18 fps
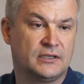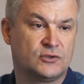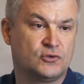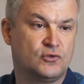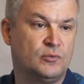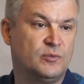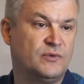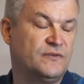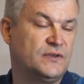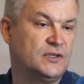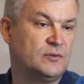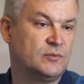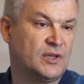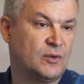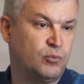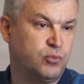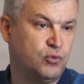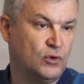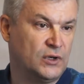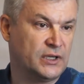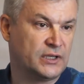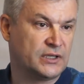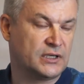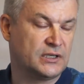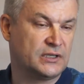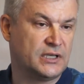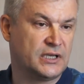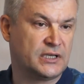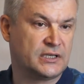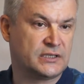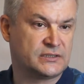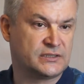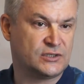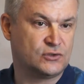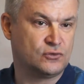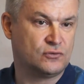Что мы видим на поле, когда
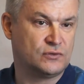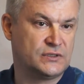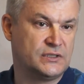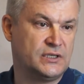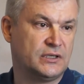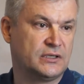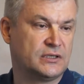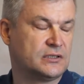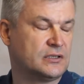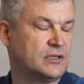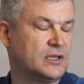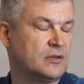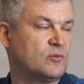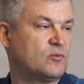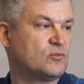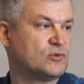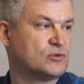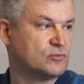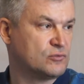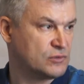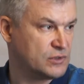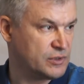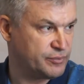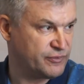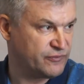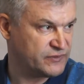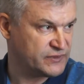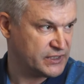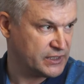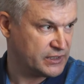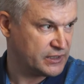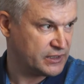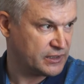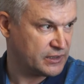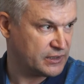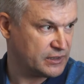сошел снег и когда мы можем туда
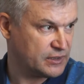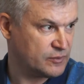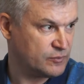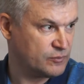заехать?